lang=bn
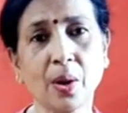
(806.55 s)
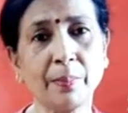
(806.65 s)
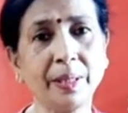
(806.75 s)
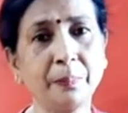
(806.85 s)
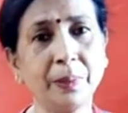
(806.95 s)

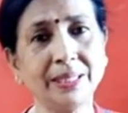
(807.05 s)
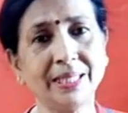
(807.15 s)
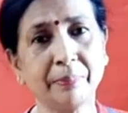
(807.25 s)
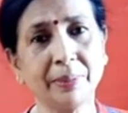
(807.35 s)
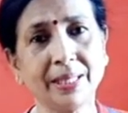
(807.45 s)
কমেন্ট পেয়েছি
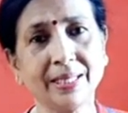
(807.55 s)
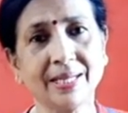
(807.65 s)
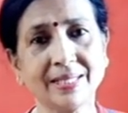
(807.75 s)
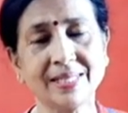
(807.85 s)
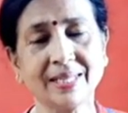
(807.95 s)
আপনাদের
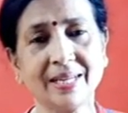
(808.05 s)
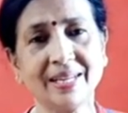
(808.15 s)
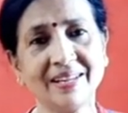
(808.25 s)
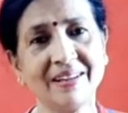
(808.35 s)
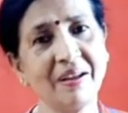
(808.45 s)
কাছ থেকে
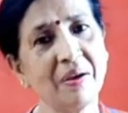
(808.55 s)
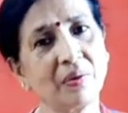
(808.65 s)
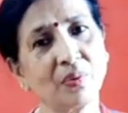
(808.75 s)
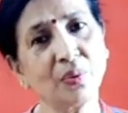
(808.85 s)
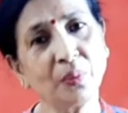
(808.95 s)

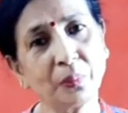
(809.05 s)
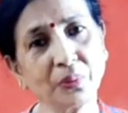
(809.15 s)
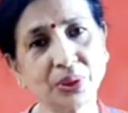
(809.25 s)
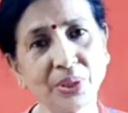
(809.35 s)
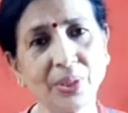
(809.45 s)
খুব
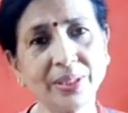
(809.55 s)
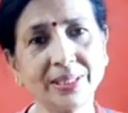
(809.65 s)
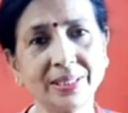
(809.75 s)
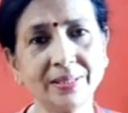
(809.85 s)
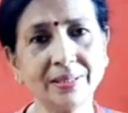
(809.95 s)
খুশি হয়েছি